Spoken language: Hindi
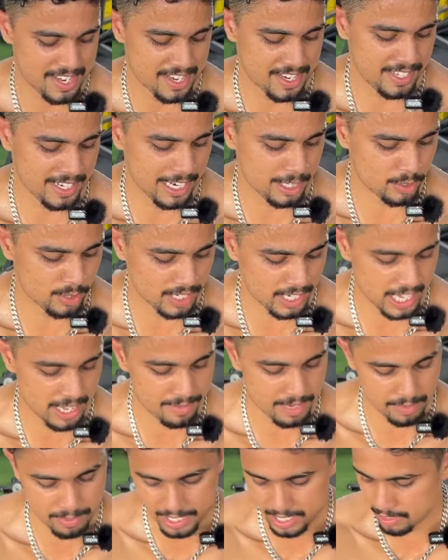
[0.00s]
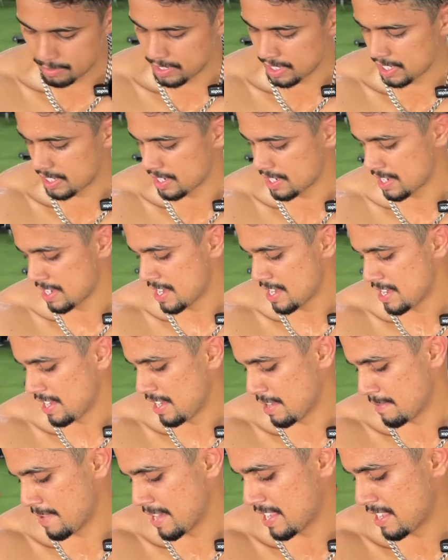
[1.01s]
ये दिखा दो कैमरा मैन एक बार
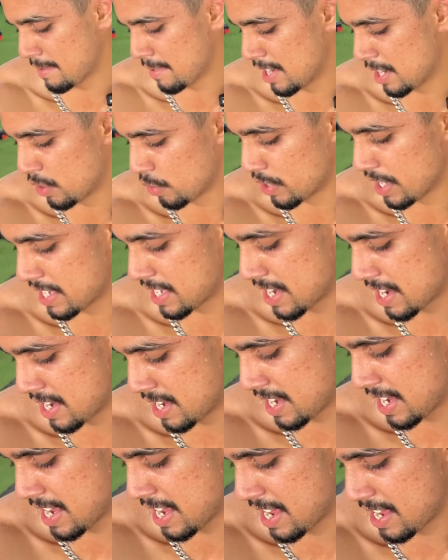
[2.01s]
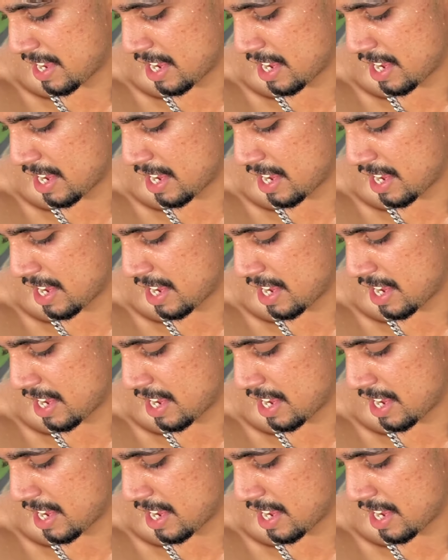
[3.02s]
ये भाई सब लट्टू जैसे ठीक है